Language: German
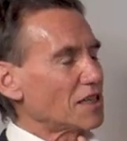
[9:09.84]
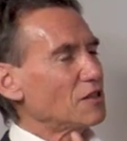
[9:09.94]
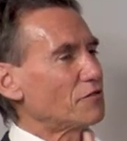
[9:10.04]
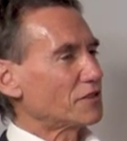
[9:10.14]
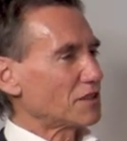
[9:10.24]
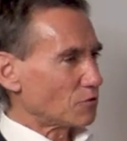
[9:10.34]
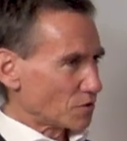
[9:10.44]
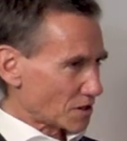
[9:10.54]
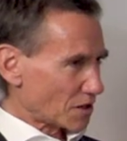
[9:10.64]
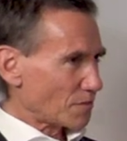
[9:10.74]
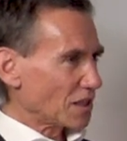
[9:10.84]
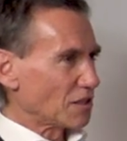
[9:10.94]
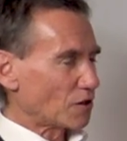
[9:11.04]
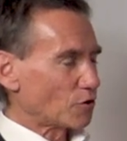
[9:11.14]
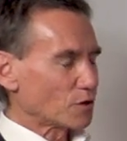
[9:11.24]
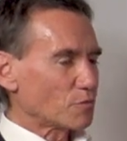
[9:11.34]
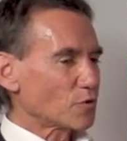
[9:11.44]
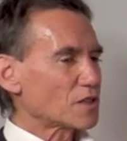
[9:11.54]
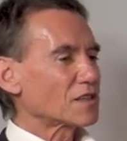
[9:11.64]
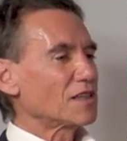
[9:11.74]
hilft unserem inneren
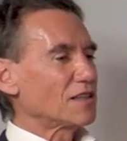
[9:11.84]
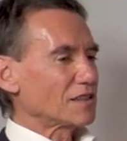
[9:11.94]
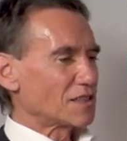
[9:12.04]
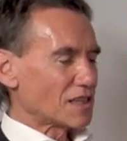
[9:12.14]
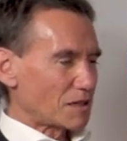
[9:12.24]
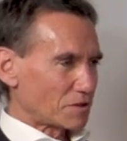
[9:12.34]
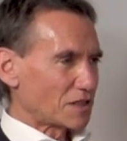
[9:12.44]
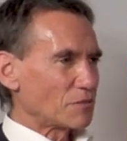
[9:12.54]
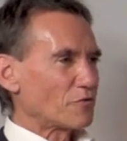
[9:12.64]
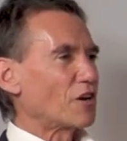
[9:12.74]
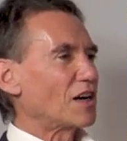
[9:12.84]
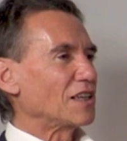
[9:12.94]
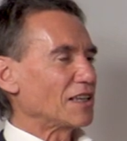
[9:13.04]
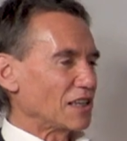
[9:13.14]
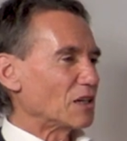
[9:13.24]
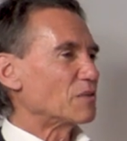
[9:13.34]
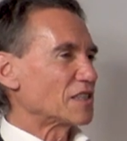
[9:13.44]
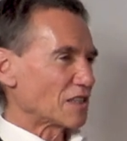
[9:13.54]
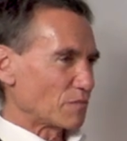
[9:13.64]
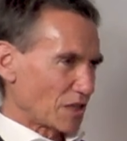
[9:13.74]
Rhythmus. Deshalb der Tipp für alle, eher ein
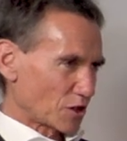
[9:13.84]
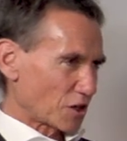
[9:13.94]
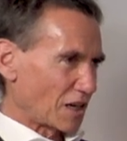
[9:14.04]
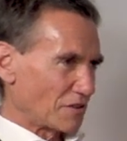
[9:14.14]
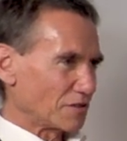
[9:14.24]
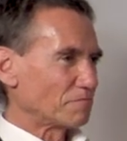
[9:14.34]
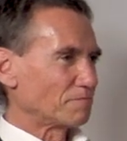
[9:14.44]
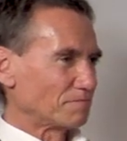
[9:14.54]
bisschen mehr schlafen.